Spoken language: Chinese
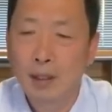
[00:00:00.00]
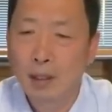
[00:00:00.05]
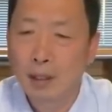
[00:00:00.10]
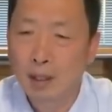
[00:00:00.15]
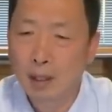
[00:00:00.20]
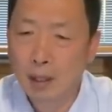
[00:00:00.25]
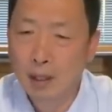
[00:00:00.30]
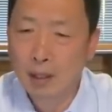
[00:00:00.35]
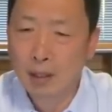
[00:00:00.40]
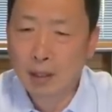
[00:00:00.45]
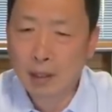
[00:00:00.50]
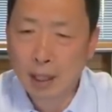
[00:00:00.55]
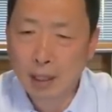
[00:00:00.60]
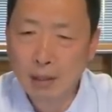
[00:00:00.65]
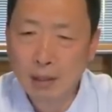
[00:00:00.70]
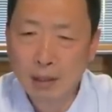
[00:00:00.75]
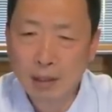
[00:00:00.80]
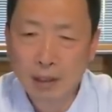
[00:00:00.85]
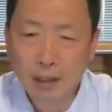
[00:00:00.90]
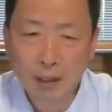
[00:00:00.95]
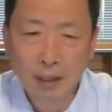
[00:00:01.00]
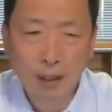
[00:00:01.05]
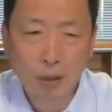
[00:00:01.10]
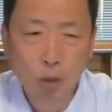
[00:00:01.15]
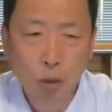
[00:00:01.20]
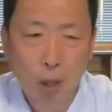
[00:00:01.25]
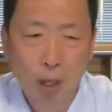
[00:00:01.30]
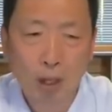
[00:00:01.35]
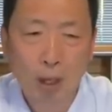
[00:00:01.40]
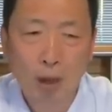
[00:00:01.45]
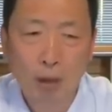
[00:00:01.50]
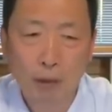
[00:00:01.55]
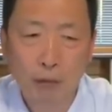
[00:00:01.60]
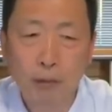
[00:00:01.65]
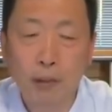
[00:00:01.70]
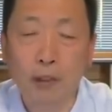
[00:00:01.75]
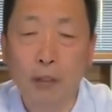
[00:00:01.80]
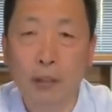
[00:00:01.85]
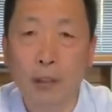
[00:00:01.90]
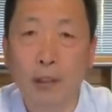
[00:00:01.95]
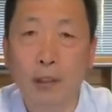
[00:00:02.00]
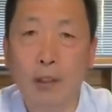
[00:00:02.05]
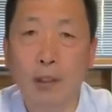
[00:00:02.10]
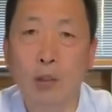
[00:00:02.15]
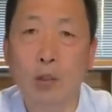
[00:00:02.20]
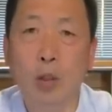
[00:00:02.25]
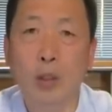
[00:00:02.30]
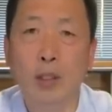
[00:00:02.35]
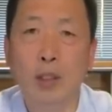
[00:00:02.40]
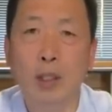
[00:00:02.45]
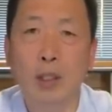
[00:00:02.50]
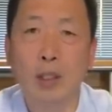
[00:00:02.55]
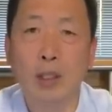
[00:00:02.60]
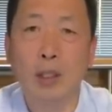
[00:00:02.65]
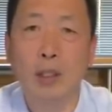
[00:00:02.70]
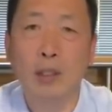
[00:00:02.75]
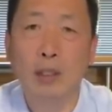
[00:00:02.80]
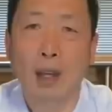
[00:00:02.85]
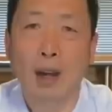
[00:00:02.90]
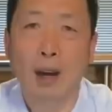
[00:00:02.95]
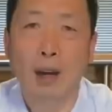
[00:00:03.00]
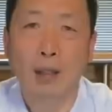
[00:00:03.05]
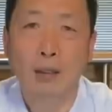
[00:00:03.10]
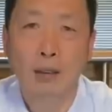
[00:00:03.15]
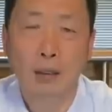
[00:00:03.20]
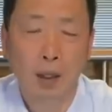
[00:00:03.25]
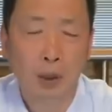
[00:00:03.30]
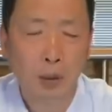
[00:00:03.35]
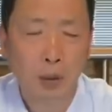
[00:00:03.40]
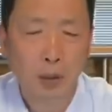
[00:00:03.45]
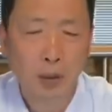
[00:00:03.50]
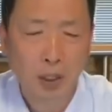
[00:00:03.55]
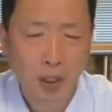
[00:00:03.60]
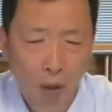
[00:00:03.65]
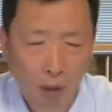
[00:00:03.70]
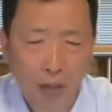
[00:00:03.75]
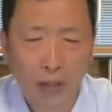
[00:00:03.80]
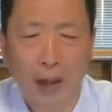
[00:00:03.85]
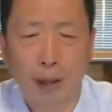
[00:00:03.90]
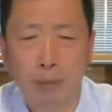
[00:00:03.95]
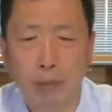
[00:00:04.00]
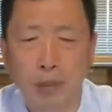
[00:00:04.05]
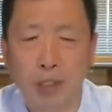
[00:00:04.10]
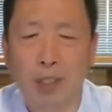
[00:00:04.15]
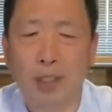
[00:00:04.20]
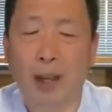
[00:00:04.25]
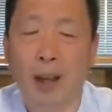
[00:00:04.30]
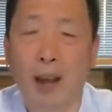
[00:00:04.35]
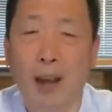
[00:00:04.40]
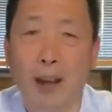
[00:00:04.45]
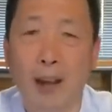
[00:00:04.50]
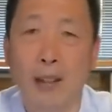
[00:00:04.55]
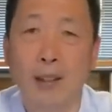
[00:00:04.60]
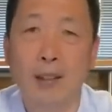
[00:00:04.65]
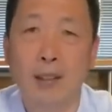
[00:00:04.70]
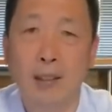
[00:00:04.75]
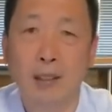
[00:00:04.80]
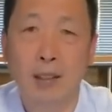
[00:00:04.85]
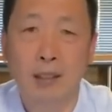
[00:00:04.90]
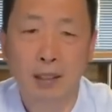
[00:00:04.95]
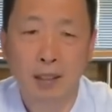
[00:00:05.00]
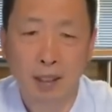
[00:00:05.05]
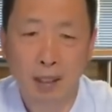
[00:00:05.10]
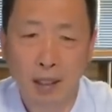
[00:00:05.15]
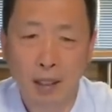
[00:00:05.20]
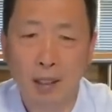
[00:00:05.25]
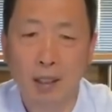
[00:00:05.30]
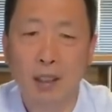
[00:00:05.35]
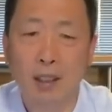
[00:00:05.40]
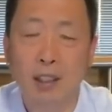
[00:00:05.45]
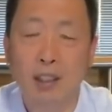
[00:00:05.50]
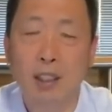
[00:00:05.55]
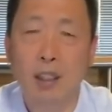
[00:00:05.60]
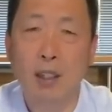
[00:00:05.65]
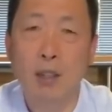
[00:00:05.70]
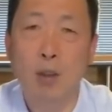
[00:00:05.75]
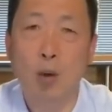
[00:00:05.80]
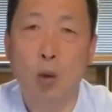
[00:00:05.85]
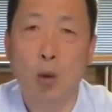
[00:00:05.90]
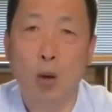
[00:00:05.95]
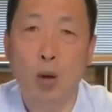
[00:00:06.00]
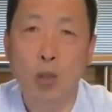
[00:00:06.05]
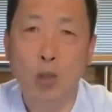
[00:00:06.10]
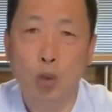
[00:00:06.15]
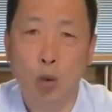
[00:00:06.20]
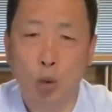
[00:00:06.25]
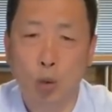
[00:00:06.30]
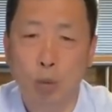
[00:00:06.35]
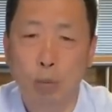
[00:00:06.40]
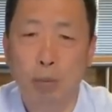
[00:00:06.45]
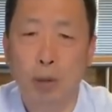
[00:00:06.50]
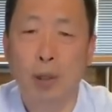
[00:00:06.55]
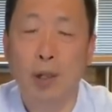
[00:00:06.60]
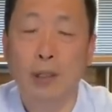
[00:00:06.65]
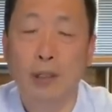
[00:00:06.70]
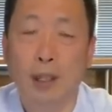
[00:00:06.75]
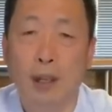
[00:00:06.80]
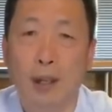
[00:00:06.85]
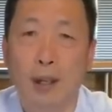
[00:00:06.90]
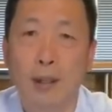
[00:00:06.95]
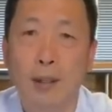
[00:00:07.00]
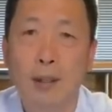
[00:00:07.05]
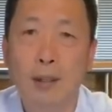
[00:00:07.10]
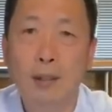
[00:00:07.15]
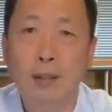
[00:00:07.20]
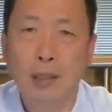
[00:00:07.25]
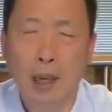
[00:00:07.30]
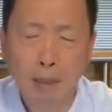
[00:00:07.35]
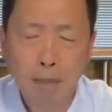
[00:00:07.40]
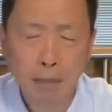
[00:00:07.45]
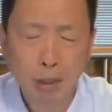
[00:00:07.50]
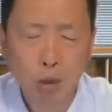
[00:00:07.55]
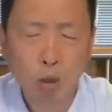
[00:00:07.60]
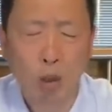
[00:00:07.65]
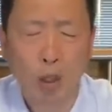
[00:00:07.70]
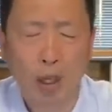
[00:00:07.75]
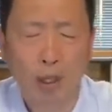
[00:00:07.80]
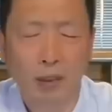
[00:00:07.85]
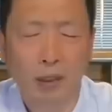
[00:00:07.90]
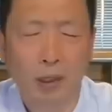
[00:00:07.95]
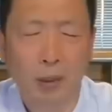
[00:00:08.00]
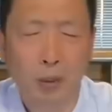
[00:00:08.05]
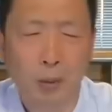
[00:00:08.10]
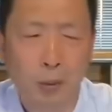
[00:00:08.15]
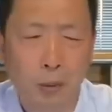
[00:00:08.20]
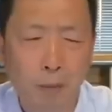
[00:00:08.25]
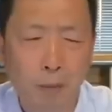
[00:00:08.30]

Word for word: 而真实的庄老夫子却是一点儿都潇洒不起来，只是一个生活窘迫的干巴倔老头儿。